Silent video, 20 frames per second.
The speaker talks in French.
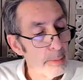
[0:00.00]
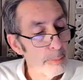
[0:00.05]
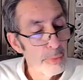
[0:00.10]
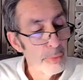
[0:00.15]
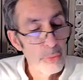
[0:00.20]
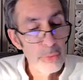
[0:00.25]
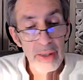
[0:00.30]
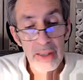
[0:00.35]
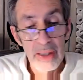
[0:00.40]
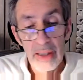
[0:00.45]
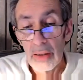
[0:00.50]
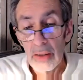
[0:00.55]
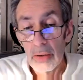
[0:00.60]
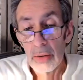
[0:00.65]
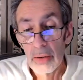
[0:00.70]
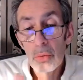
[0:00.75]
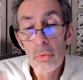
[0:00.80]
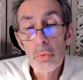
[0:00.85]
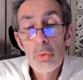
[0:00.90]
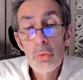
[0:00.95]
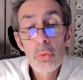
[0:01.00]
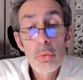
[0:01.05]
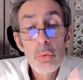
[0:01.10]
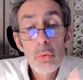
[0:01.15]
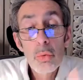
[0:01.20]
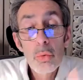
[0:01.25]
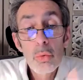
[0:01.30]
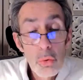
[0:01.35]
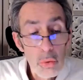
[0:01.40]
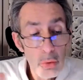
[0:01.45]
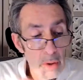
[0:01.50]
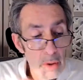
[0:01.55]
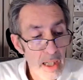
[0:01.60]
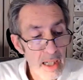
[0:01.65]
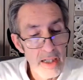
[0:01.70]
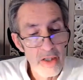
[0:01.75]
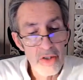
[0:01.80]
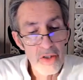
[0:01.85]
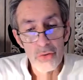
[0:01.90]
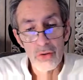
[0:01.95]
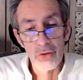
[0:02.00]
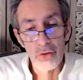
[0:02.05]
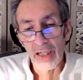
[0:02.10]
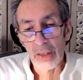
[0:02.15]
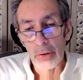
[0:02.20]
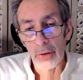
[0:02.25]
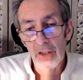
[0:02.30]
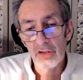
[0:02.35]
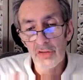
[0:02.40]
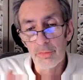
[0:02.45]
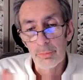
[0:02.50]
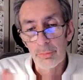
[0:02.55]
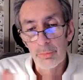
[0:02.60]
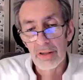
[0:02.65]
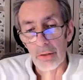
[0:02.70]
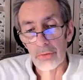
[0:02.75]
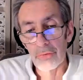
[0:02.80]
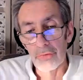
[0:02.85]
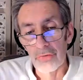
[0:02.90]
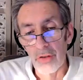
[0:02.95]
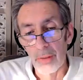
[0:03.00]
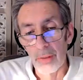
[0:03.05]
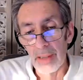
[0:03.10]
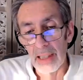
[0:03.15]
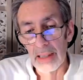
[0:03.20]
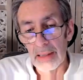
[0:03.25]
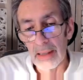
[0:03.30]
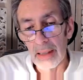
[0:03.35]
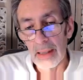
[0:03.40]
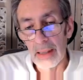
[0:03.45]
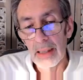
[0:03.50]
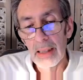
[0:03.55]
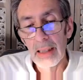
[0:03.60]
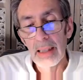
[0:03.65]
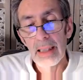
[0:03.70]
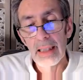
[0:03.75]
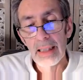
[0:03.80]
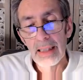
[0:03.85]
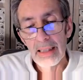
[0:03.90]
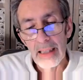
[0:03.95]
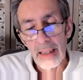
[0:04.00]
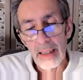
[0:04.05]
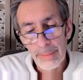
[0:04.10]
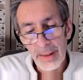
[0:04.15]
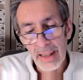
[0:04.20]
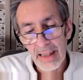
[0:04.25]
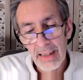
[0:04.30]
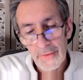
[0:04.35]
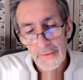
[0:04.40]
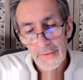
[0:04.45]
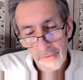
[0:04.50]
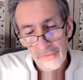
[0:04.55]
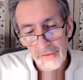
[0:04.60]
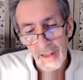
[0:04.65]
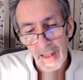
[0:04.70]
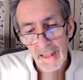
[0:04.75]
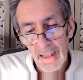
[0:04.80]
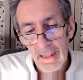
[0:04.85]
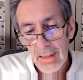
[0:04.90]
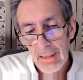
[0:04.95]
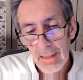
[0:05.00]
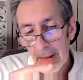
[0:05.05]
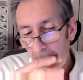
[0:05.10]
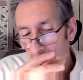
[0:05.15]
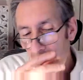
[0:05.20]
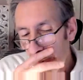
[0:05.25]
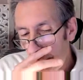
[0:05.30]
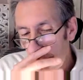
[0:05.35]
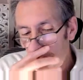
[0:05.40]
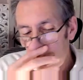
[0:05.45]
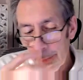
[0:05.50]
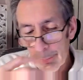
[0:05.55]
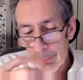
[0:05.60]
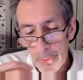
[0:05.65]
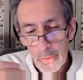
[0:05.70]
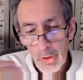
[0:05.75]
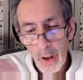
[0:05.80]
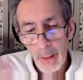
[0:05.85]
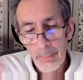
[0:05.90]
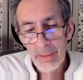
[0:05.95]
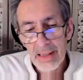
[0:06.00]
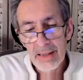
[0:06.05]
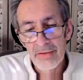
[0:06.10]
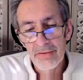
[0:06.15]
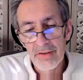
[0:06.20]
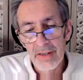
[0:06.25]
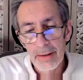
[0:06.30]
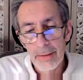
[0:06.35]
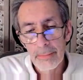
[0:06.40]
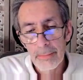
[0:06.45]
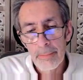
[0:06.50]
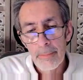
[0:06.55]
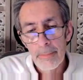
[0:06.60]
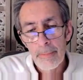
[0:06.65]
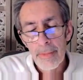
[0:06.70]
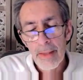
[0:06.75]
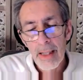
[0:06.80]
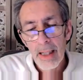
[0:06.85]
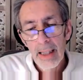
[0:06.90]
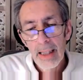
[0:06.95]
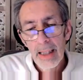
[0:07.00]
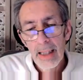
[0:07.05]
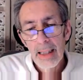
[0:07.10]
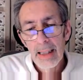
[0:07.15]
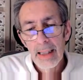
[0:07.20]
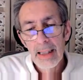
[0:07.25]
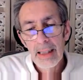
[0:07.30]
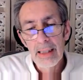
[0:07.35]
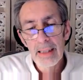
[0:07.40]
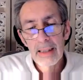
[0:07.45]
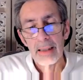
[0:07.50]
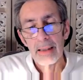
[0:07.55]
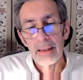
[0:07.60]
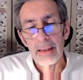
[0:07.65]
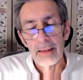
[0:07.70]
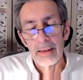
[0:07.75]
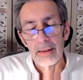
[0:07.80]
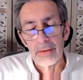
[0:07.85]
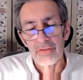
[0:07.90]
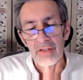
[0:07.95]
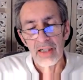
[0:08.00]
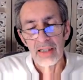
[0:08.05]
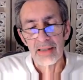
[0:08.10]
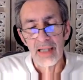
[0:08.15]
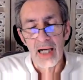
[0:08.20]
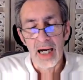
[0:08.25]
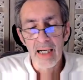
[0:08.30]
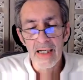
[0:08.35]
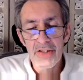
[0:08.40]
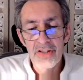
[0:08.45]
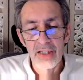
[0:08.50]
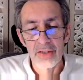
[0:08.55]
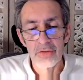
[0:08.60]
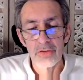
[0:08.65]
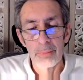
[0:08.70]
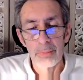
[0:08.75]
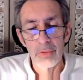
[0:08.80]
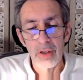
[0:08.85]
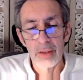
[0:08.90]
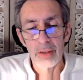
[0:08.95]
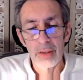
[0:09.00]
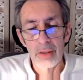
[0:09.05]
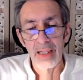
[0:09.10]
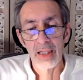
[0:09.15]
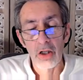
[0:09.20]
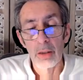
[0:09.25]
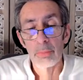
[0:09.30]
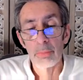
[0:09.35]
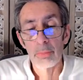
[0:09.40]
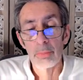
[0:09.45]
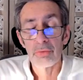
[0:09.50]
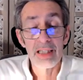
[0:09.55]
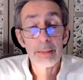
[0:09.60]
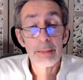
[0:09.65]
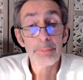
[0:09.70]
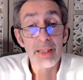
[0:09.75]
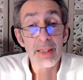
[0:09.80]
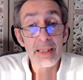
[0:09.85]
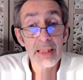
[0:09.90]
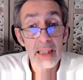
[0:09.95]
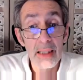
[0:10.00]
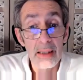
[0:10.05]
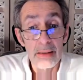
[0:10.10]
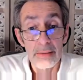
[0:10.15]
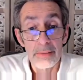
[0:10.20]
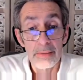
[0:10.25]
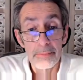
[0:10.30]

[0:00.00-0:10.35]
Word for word: puis ou un jour va correspondre à une semaine, et après, ce sera un petit peu normalisé. Et Saïd Aïcha demande, mais alors comment vont-ils prier